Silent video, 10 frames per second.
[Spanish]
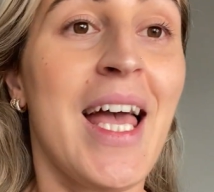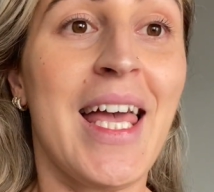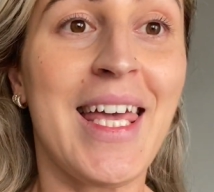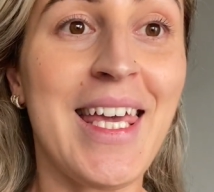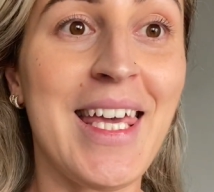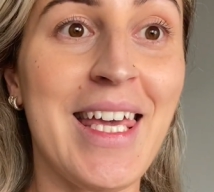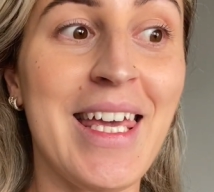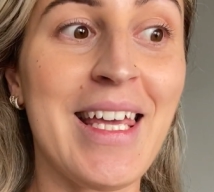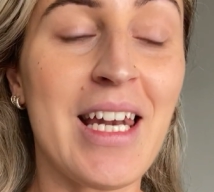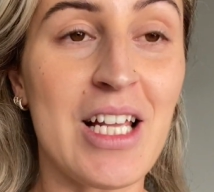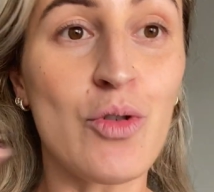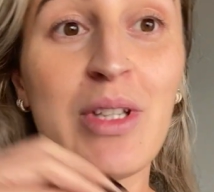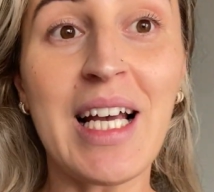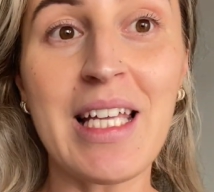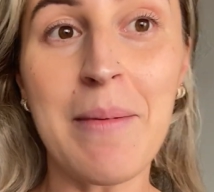Y
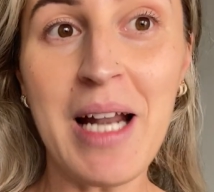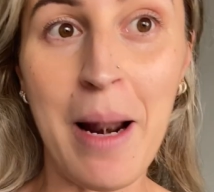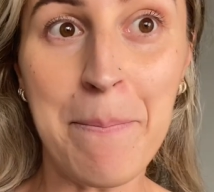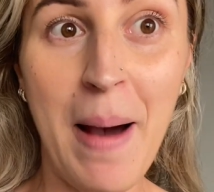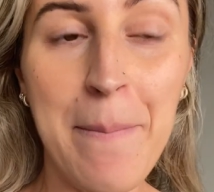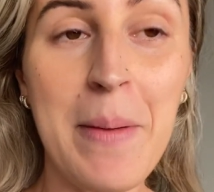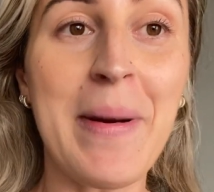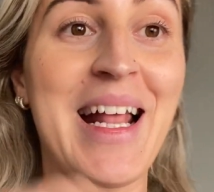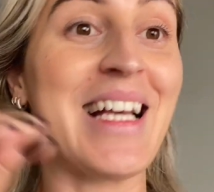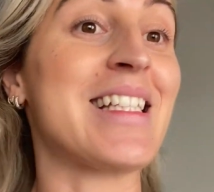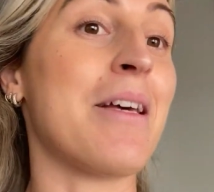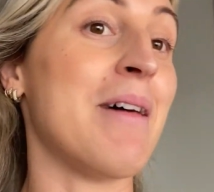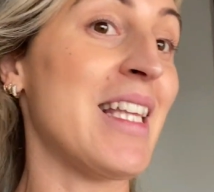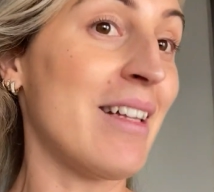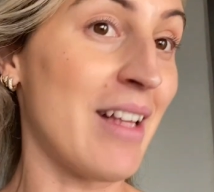resulta que llaman al papi para que se
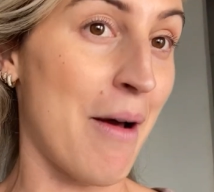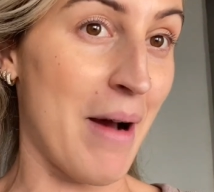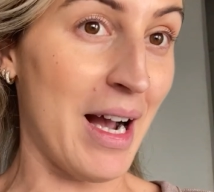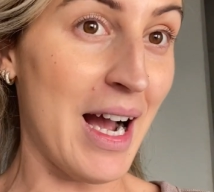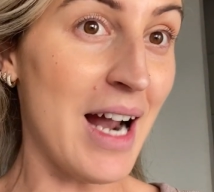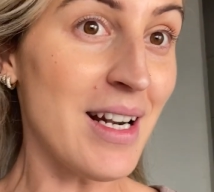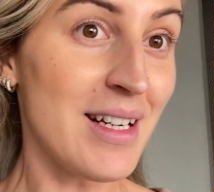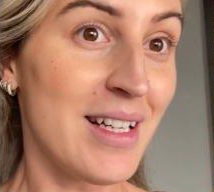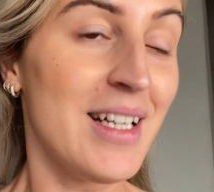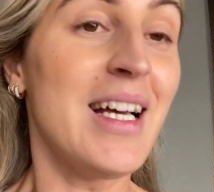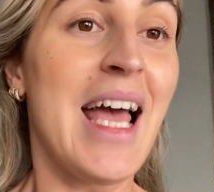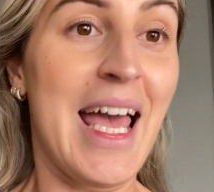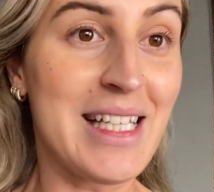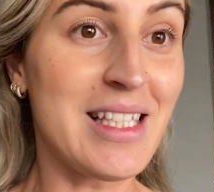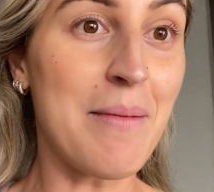vaya a trabajar
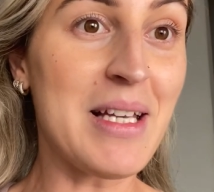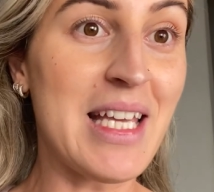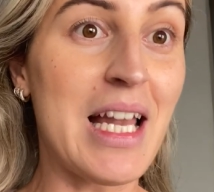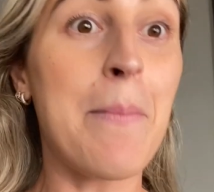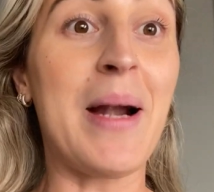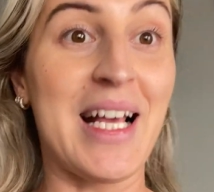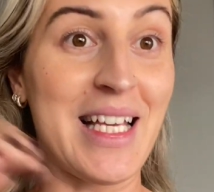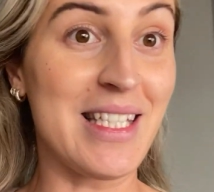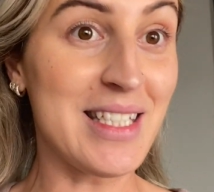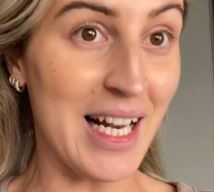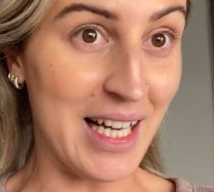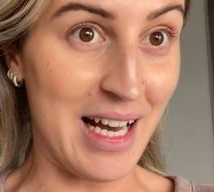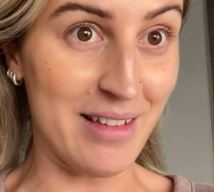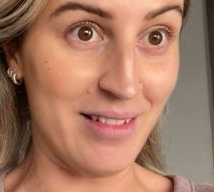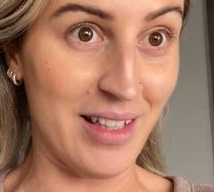esta mañana para que así
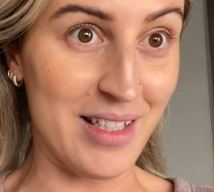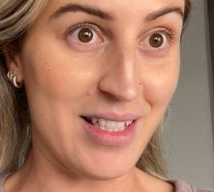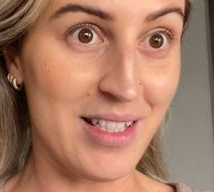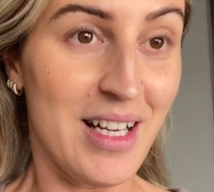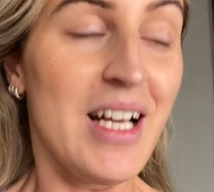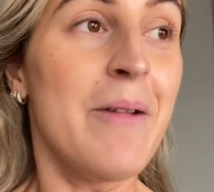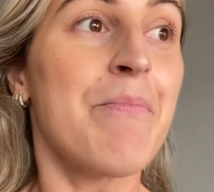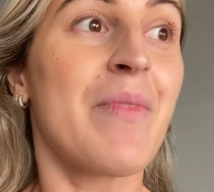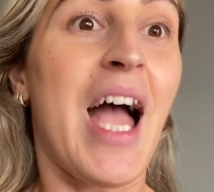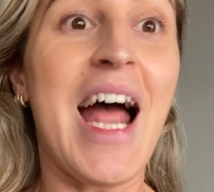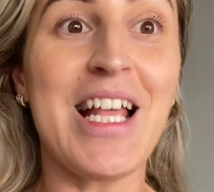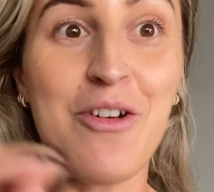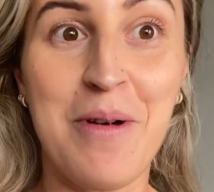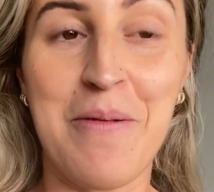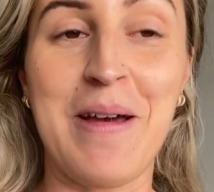salga antes. Ahora yo
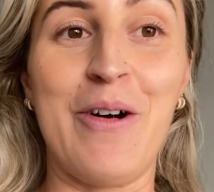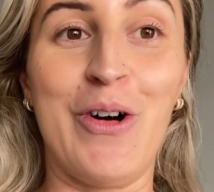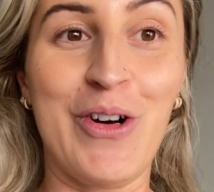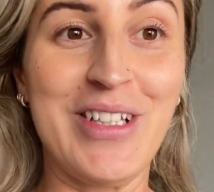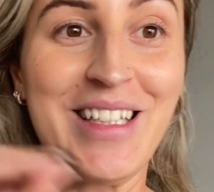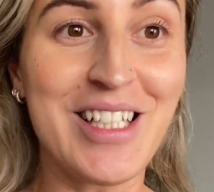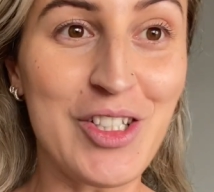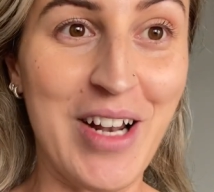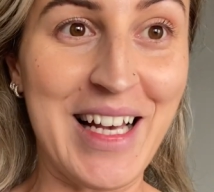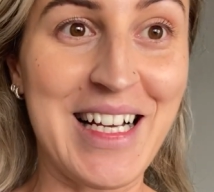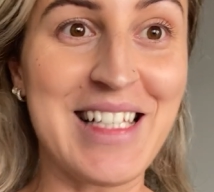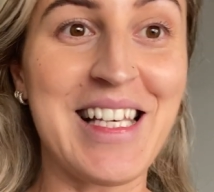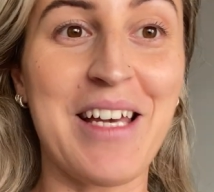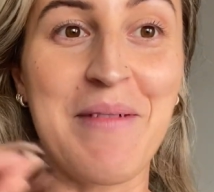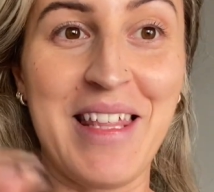me veo con Dante sola en
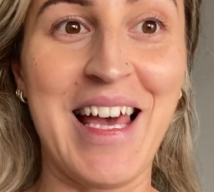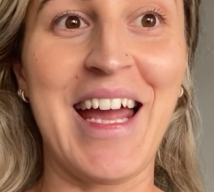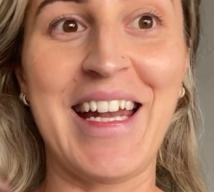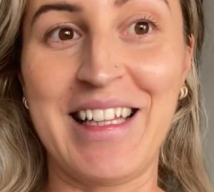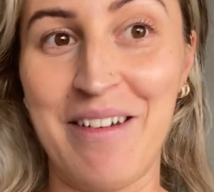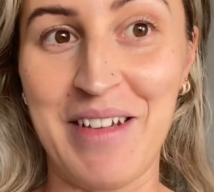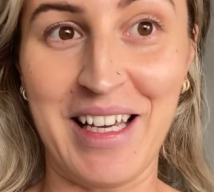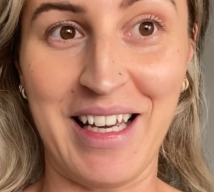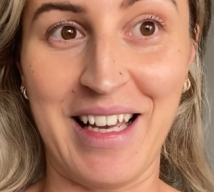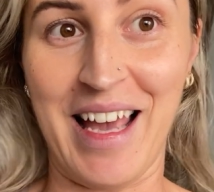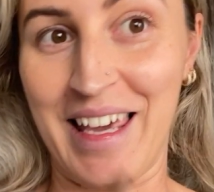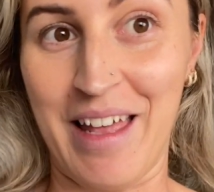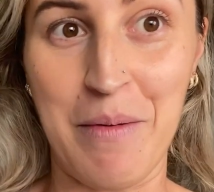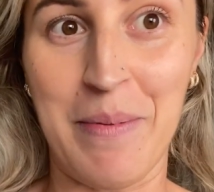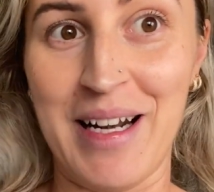casa, que mi idea era también eh,
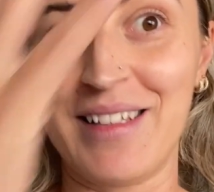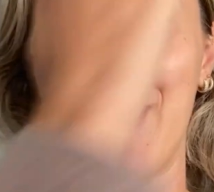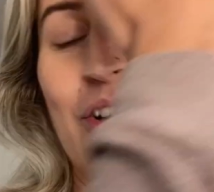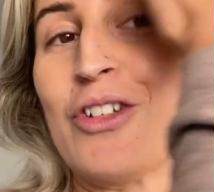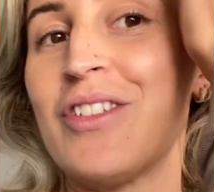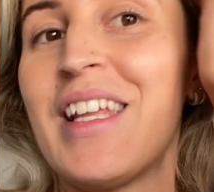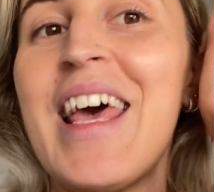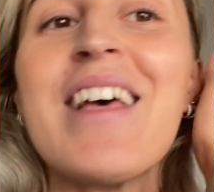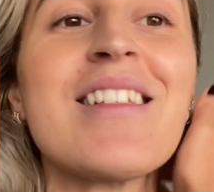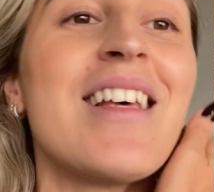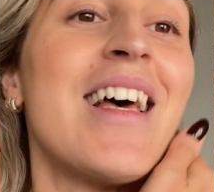quedarme para estar los tres.